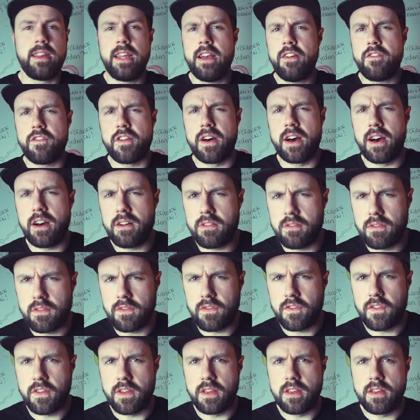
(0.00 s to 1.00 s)
die
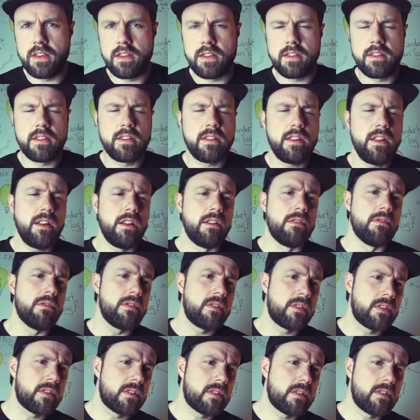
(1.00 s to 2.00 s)
Erfahrung fehlt, die
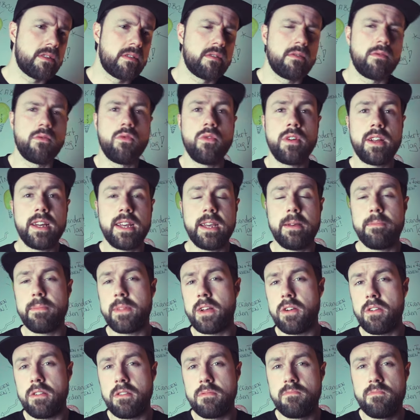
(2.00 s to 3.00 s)
Lust oder
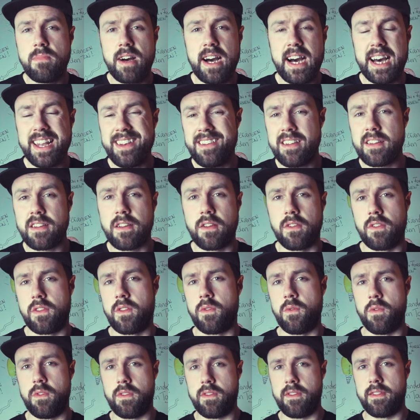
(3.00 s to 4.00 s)
eben auch andere
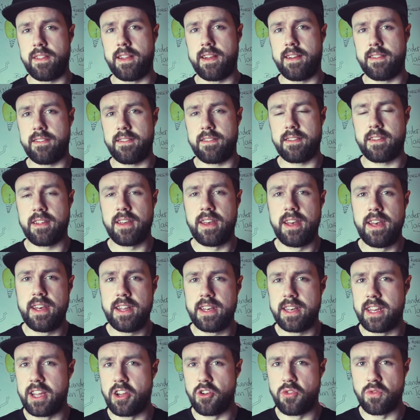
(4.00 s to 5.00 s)
Ressourcen da sind,
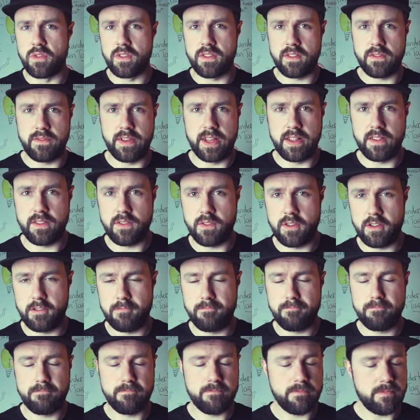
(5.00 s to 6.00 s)
die genutzt werden
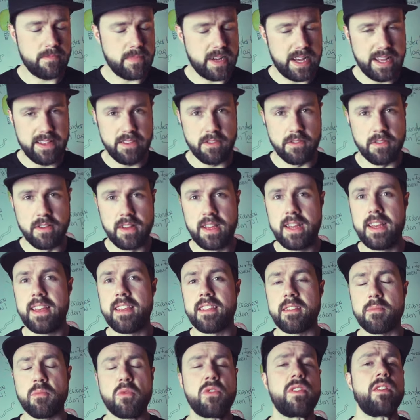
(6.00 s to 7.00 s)
sollen. Also,
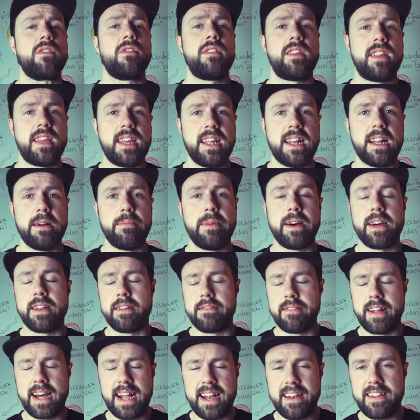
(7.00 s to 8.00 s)
es muss auch nicht jeder
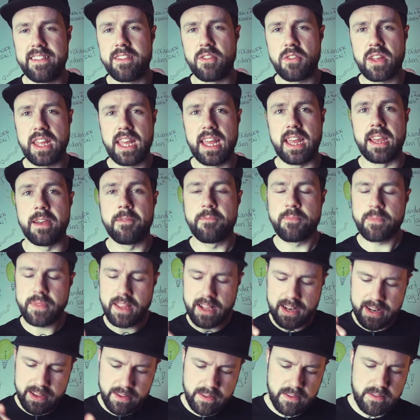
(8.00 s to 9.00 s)
machen. Alles okay.
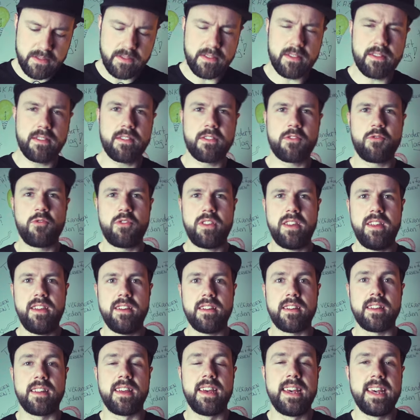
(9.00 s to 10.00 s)
Lasst uns
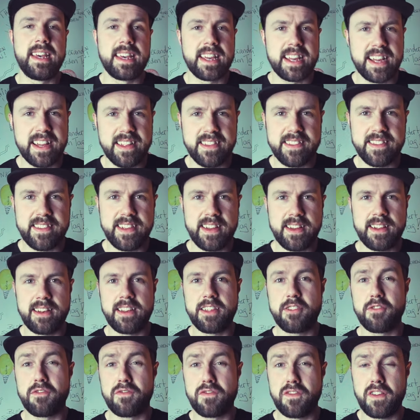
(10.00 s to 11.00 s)
diskutieren, ganz
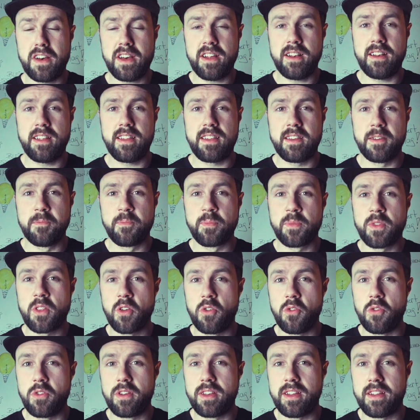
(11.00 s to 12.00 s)
sachlich und fachlich.
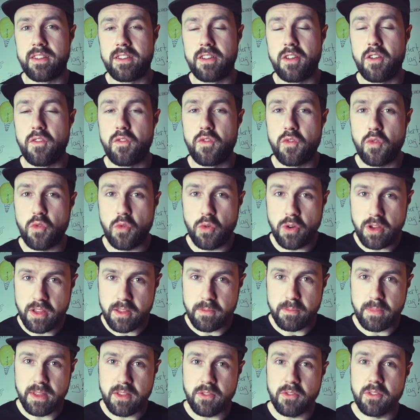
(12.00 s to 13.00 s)
Und dann freue
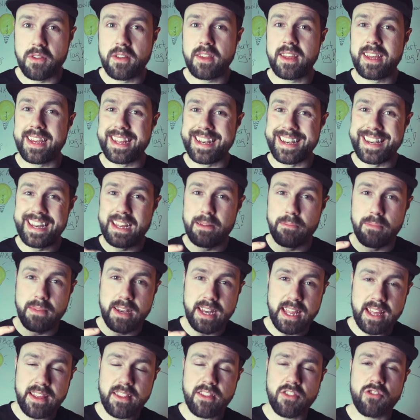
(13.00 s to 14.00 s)
ich mich, euch
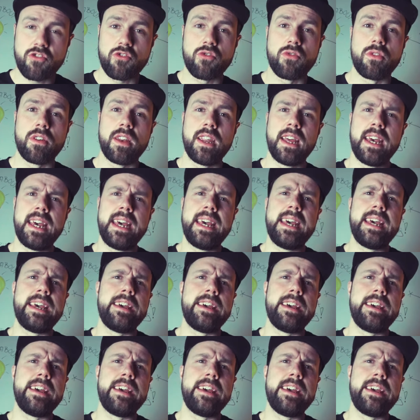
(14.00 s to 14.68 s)
demnächst schon